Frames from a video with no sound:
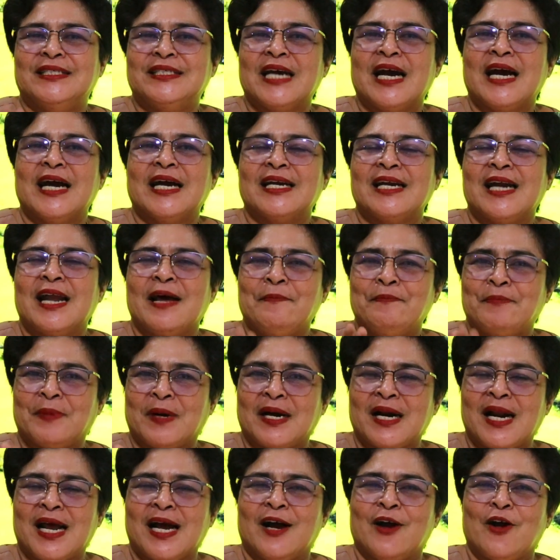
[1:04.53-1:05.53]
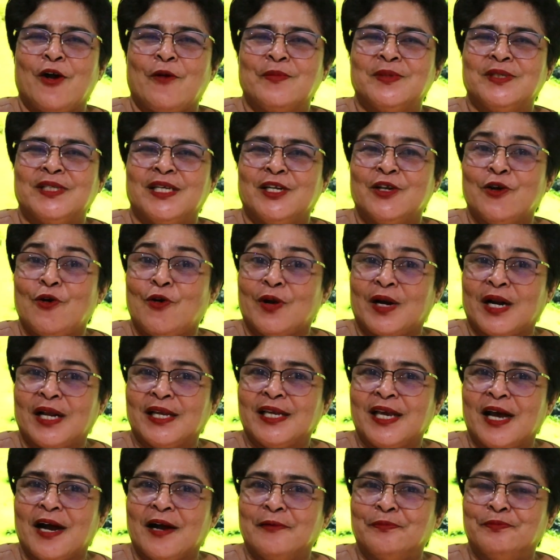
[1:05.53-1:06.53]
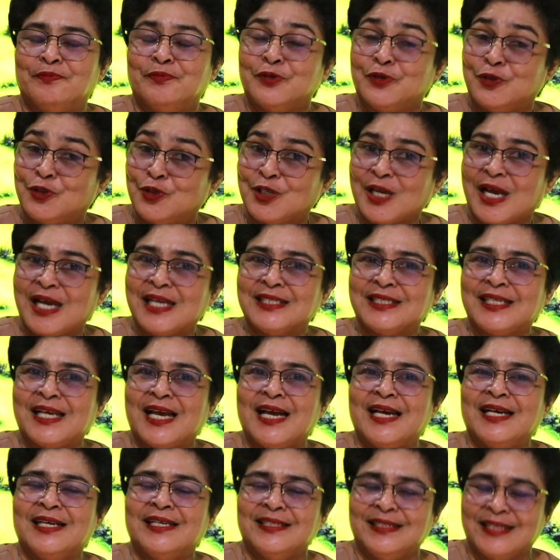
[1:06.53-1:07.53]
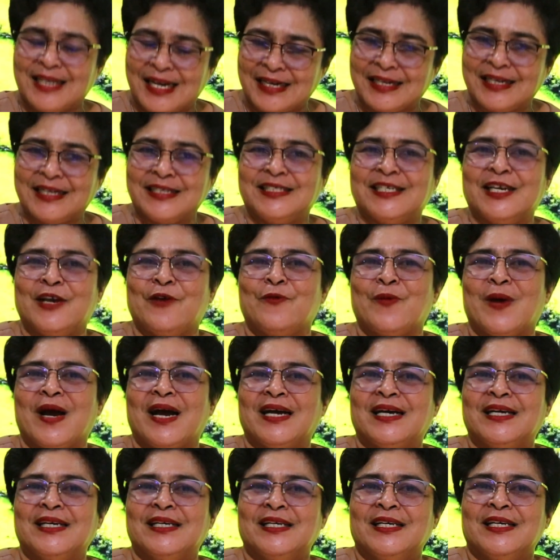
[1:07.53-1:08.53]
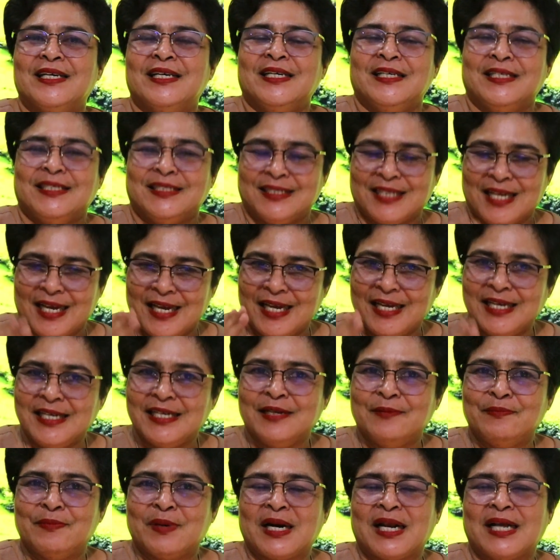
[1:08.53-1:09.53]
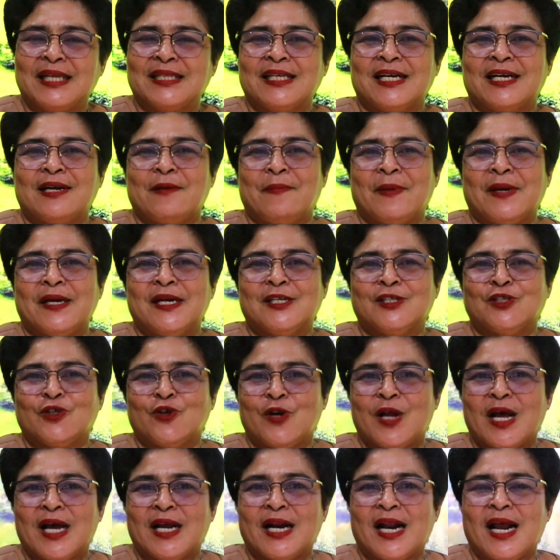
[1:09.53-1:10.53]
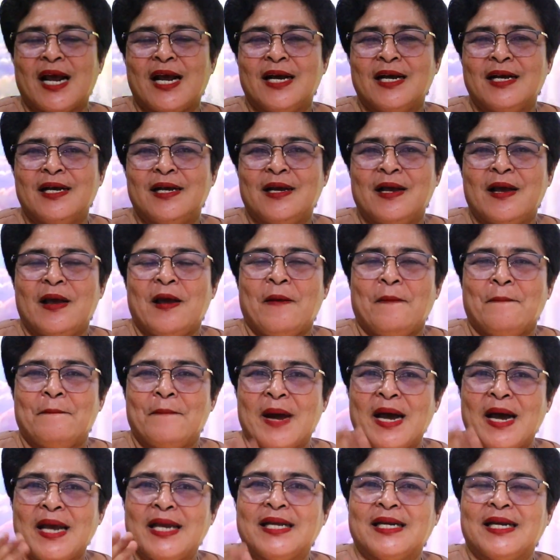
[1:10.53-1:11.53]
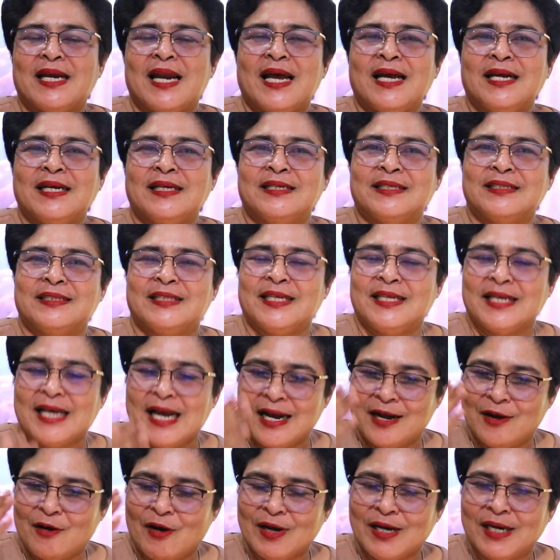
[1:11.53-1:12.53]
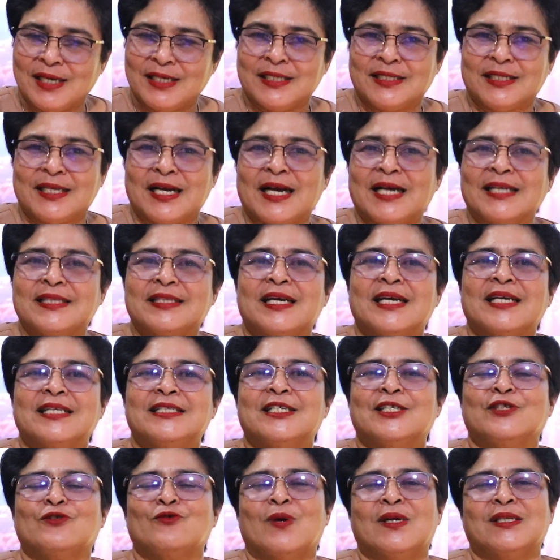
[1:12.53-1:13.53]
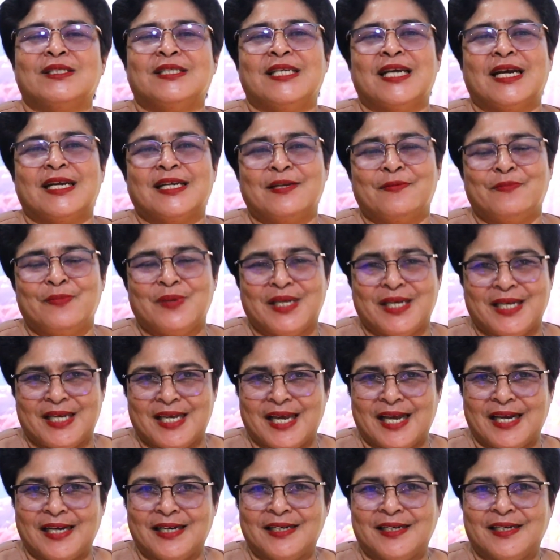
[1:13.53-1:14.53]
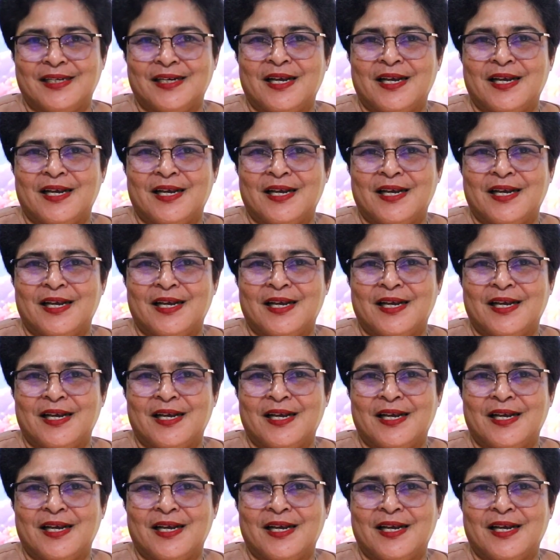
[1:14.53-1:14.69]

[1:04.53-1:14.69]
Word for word: janganlah pernah engkau menjadi orang yang putus asa dan kecewa saya ingin berkata kepada saudara, baiklah ketika engkau ada di tengah-tengah situasi yang demikian,